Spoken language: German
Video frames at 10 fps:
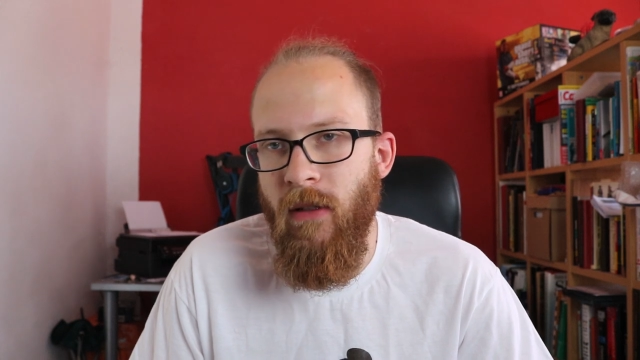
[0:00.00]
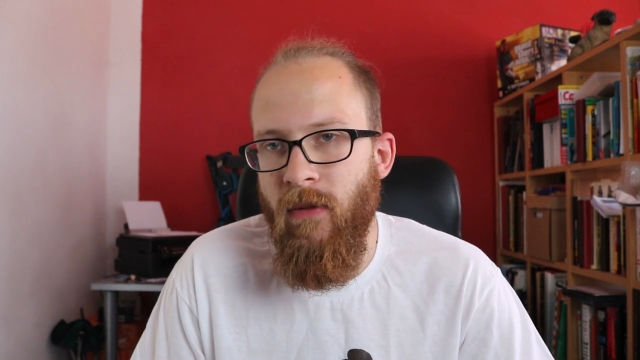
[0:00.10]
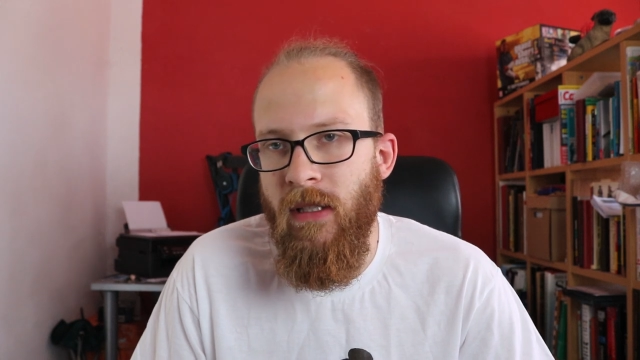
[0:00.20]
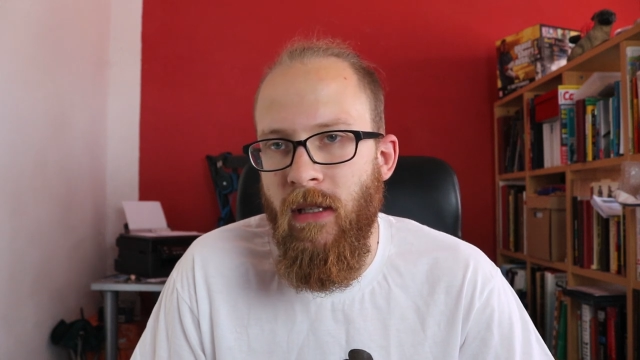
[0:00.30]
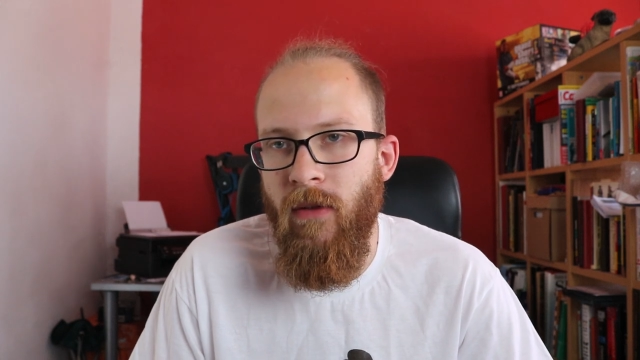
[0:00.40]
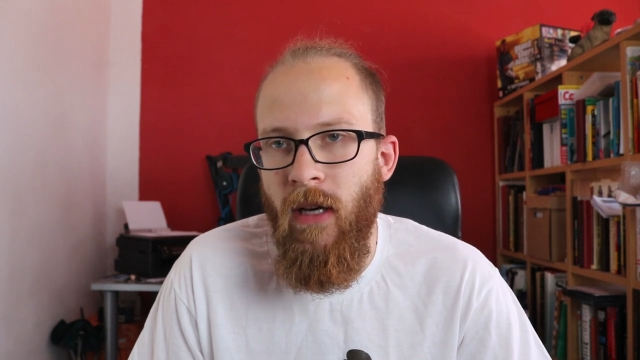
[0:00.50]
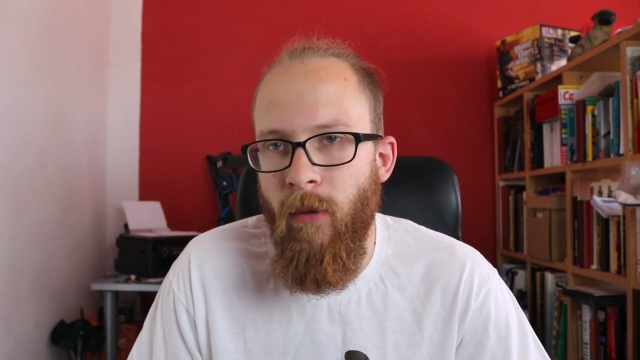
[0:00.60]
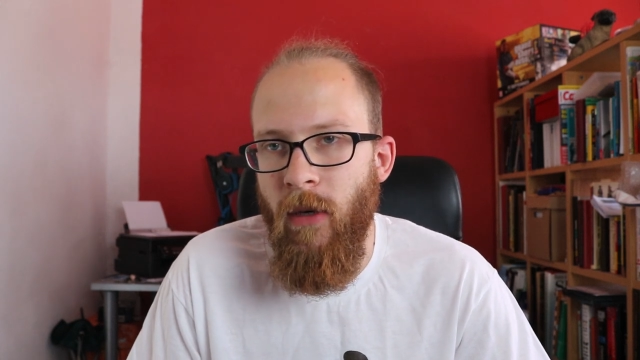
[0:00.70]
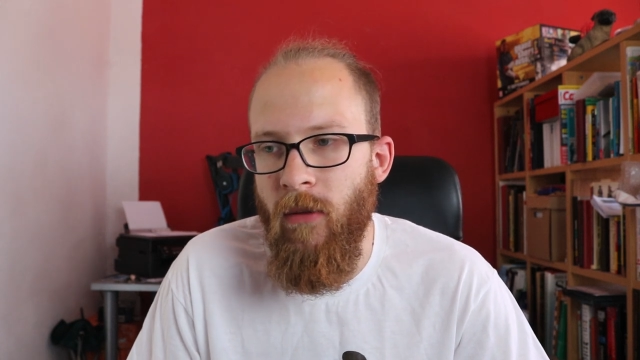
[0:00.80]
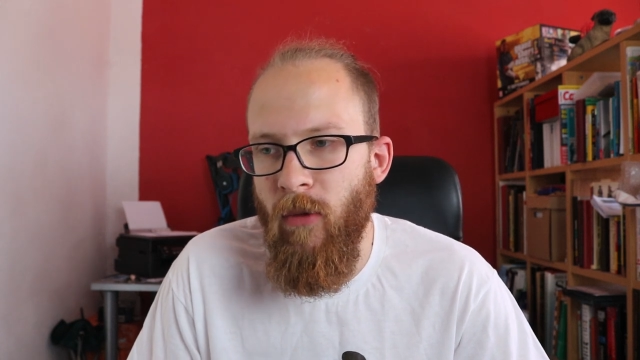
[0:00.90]
ihr wisst ja, wir
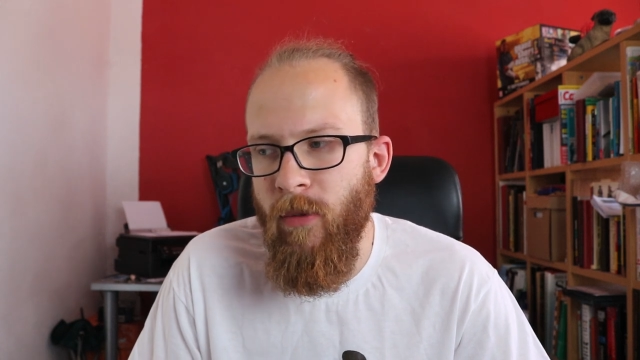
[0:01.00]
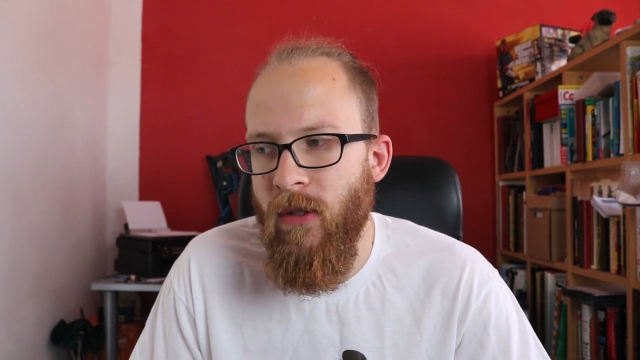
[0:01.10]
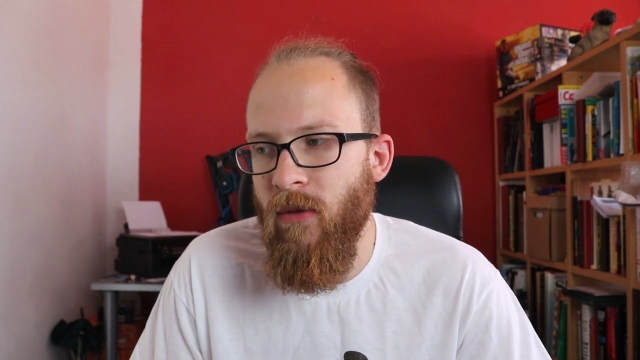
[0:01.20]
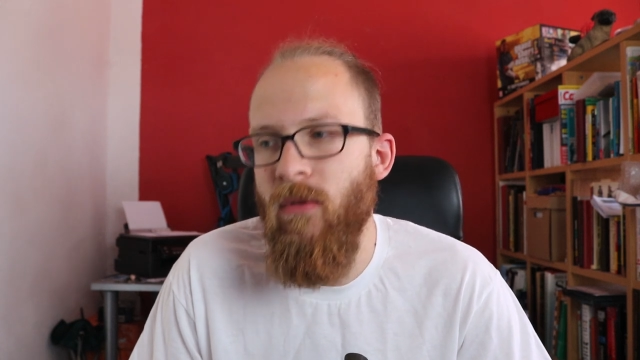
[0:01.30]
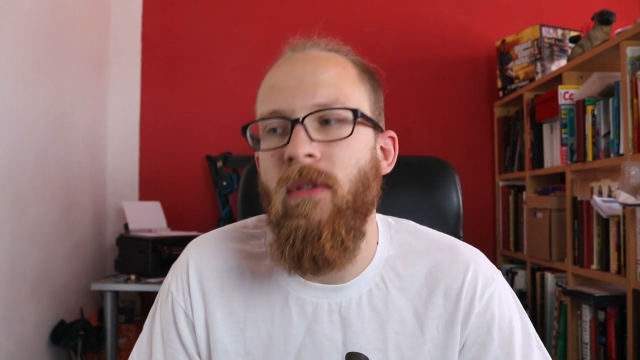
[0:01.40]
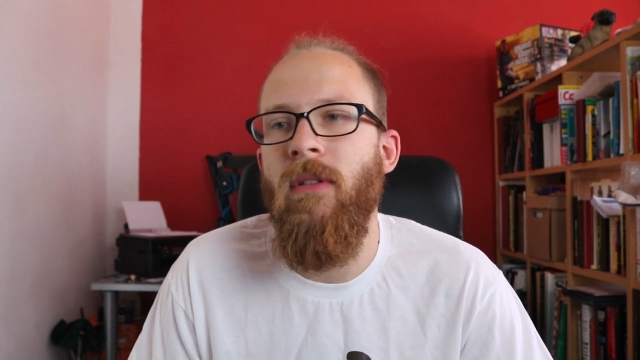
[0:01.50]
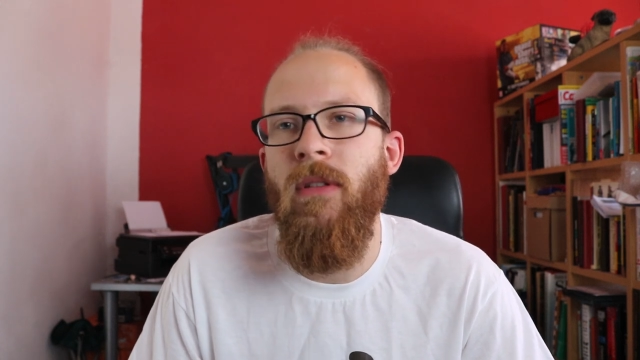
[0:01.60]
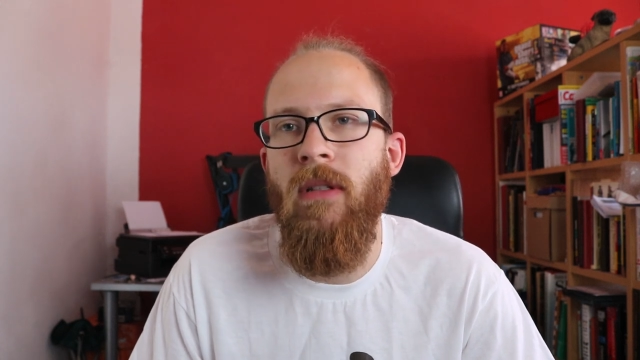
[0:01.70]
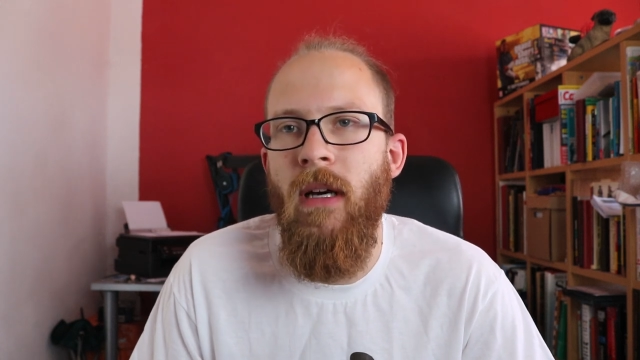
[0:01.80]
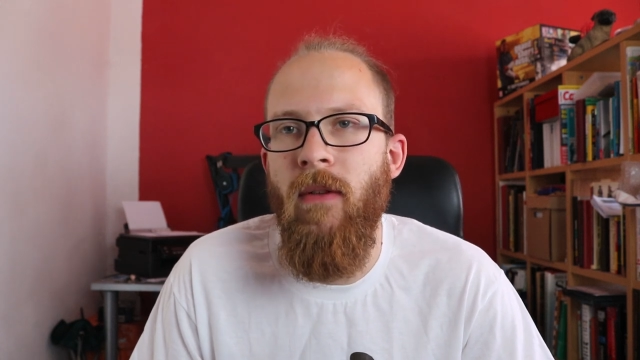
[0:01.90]
haben einen Mops
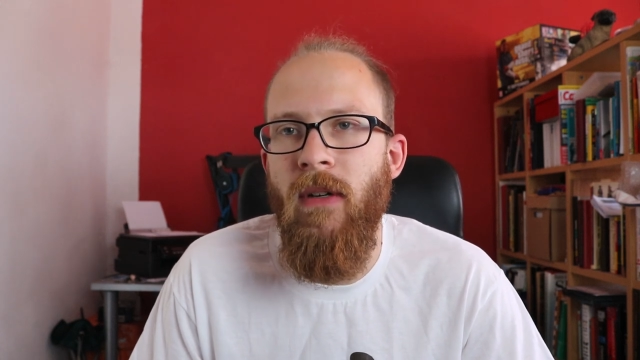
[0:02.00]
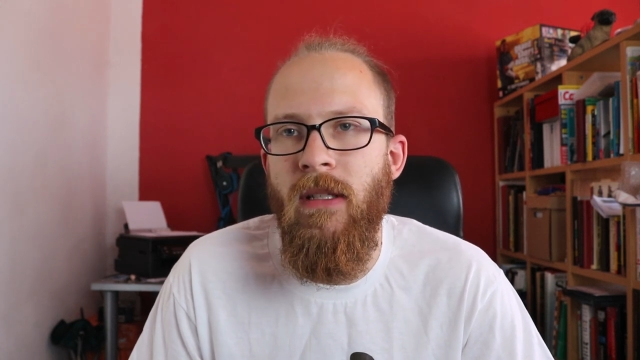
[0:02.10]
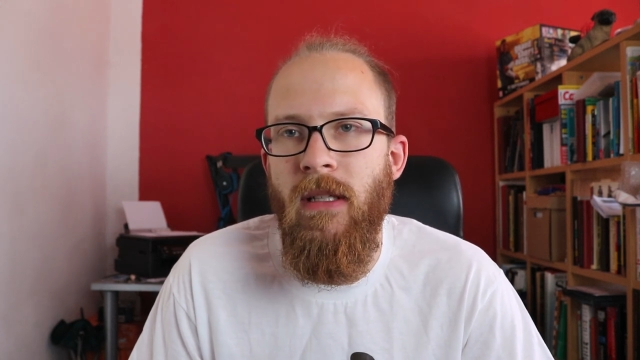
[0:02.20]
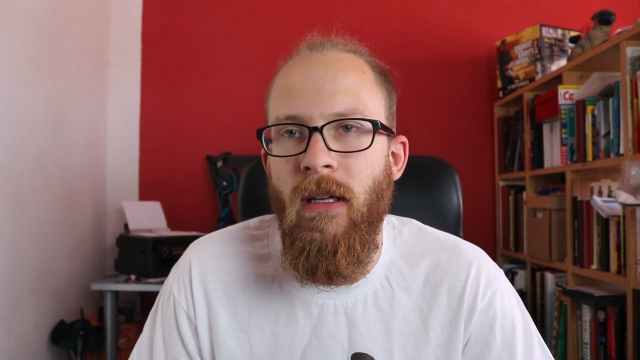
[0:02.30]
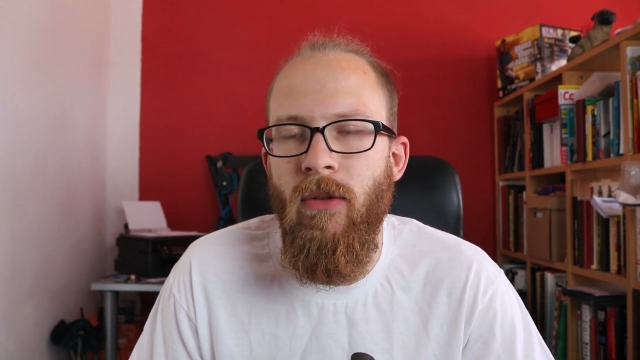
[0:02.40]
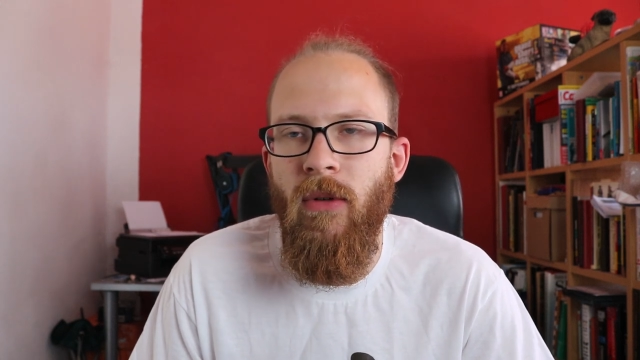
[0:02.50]
und da haben wir gesagt,